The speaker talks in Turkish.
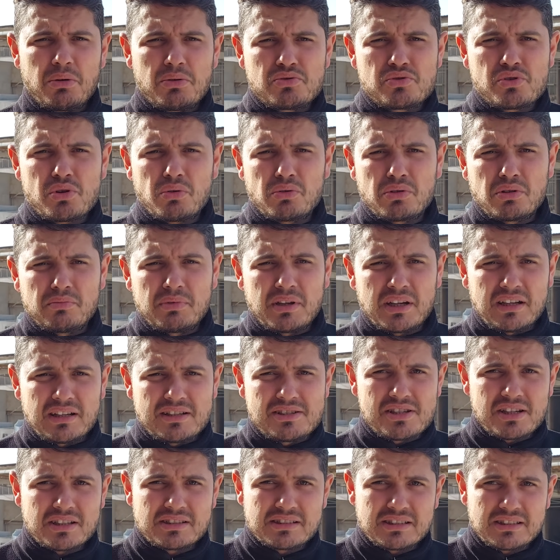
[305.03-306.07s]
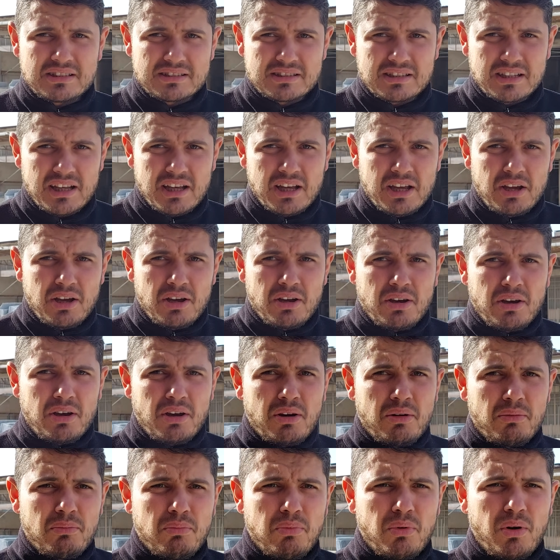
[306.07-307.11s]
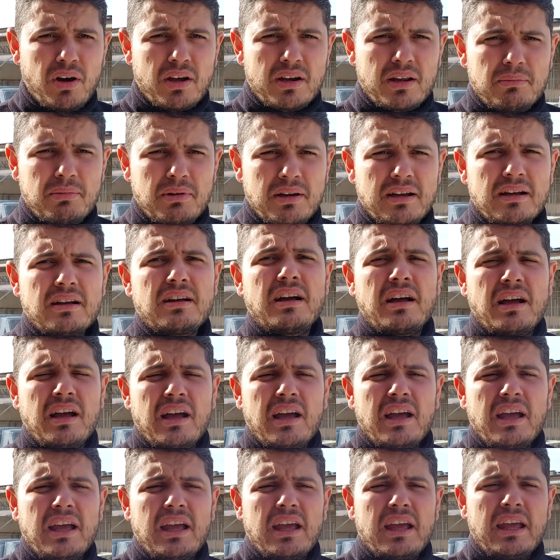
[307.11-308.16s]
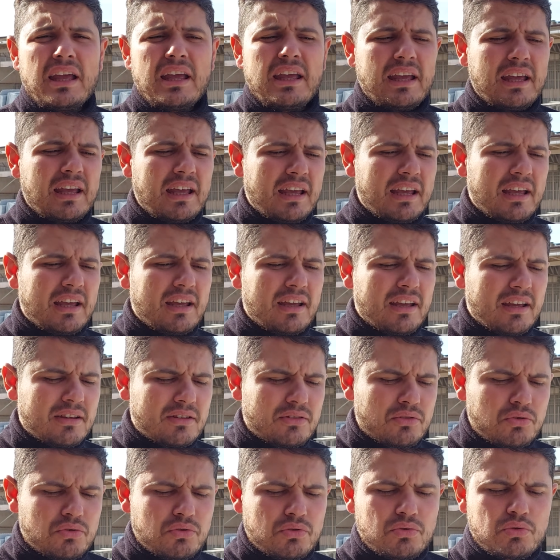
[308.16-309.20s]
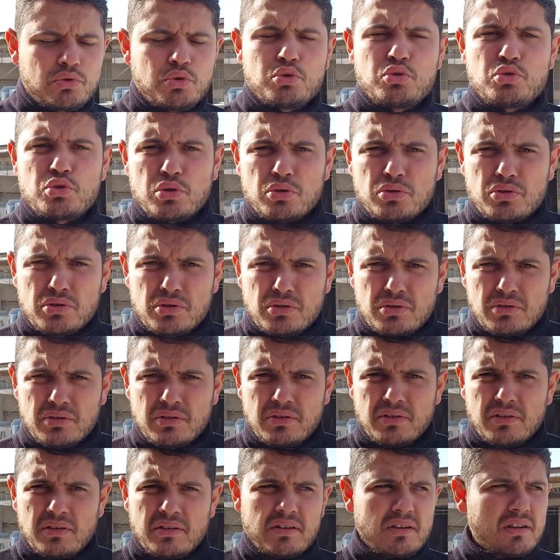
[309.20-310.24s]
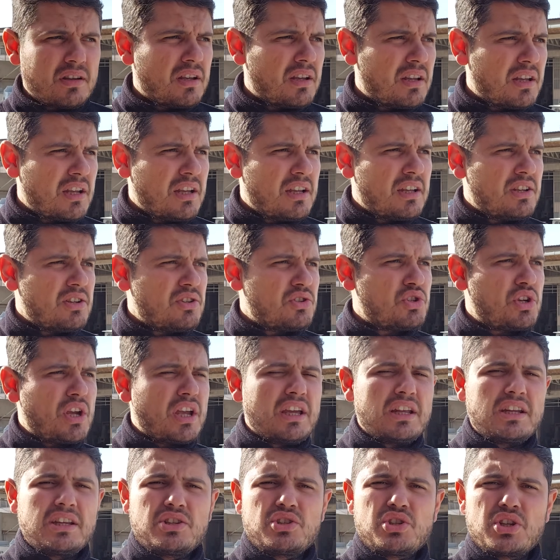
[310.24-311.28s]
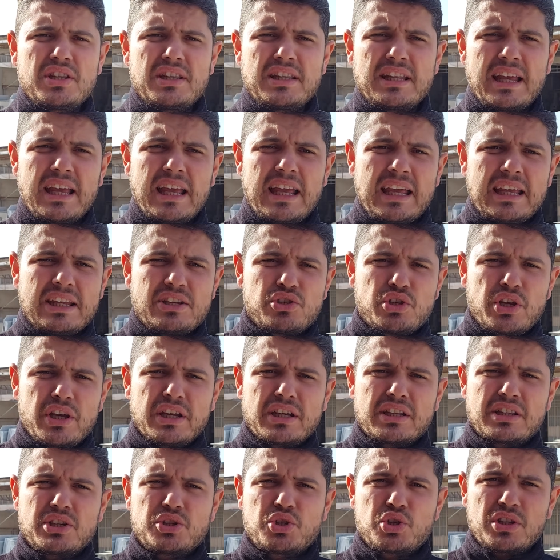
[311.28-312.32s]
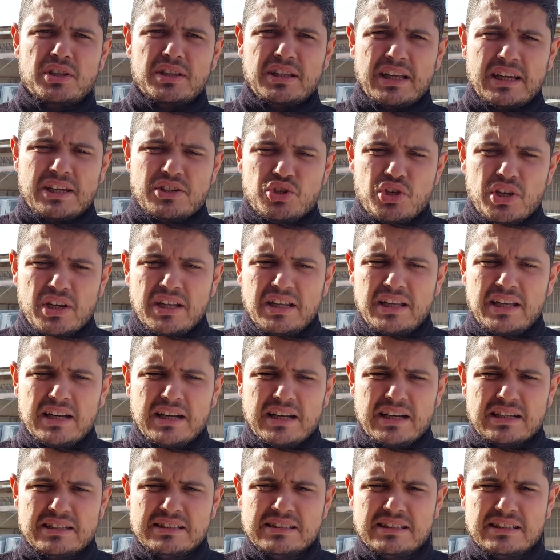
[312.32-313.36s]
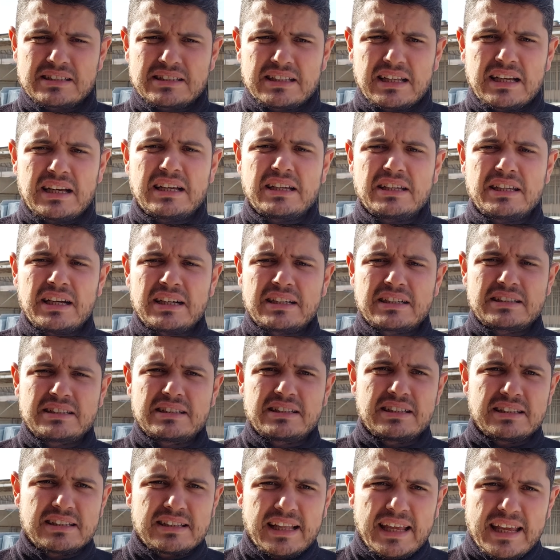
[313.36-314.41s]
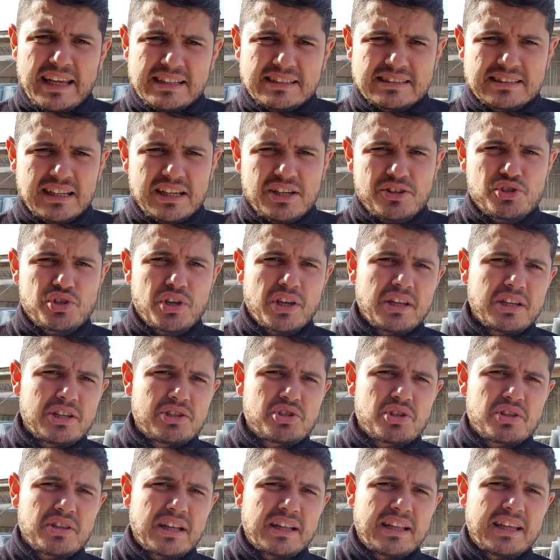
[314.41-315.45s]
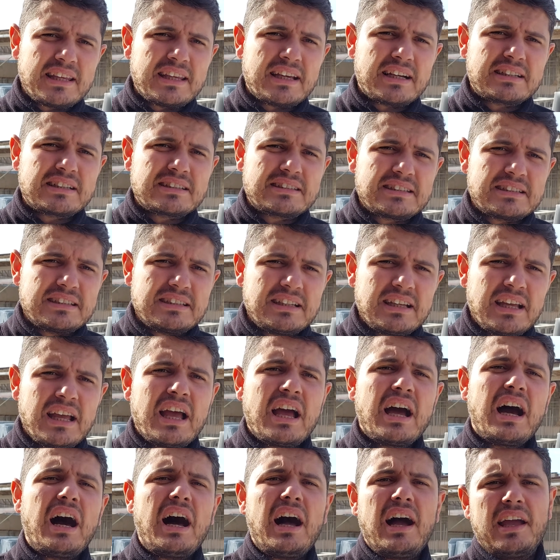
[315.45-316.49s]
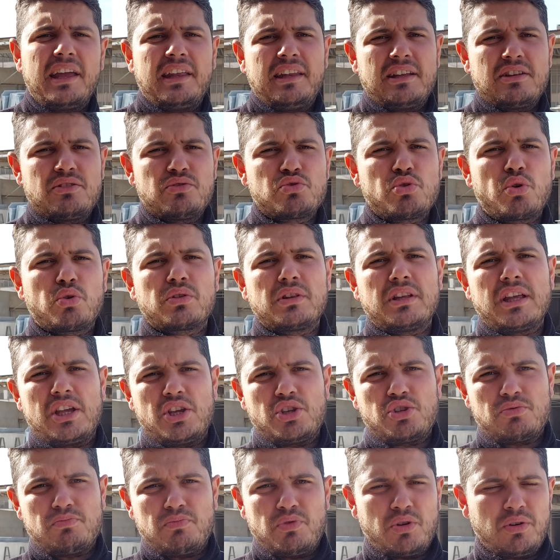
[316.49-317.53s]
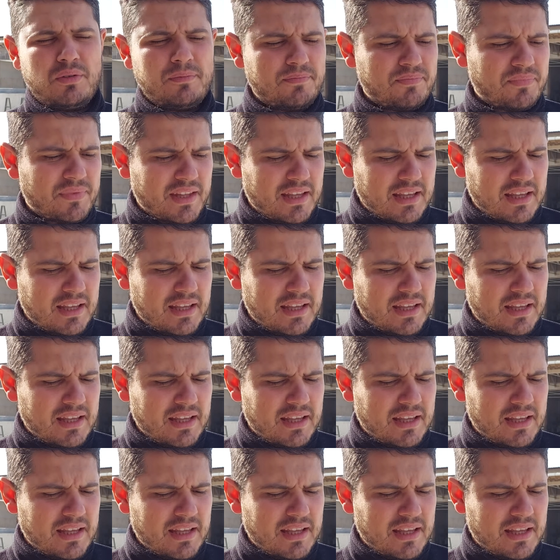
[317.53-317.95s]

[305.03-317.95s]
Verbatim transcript: Önce onu belirleyeceksiniz. Bu araba e, küçük, şehir içinde, şehir dışında, şehirler arasında yakıttı neyse şehir içinde de yakıtı aynı. Çok değişmiyor.